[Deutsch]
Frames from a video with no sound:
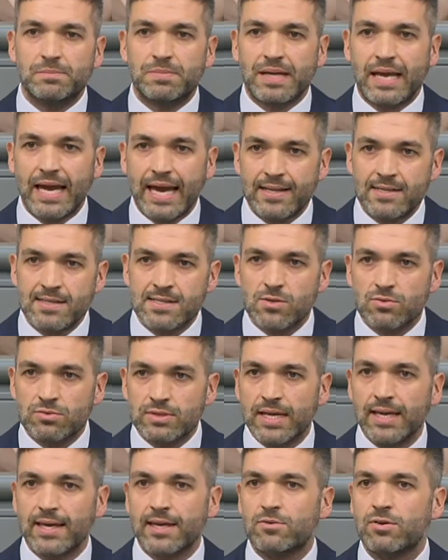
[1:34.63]
Begrenzung
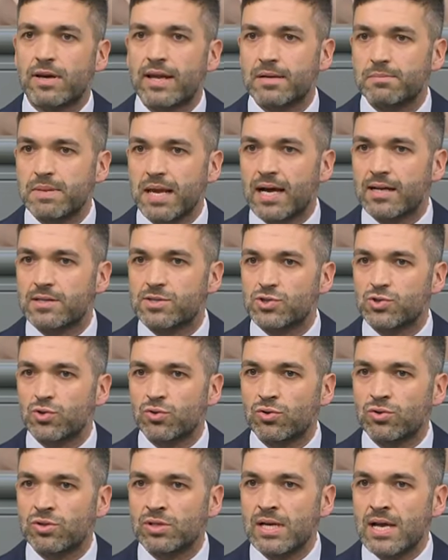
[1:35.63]
der irregulären
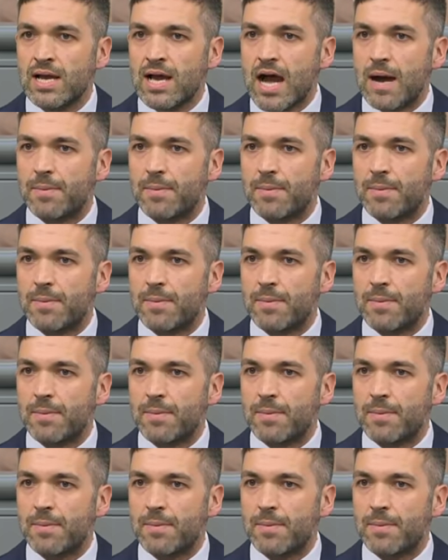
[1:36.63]
Migration,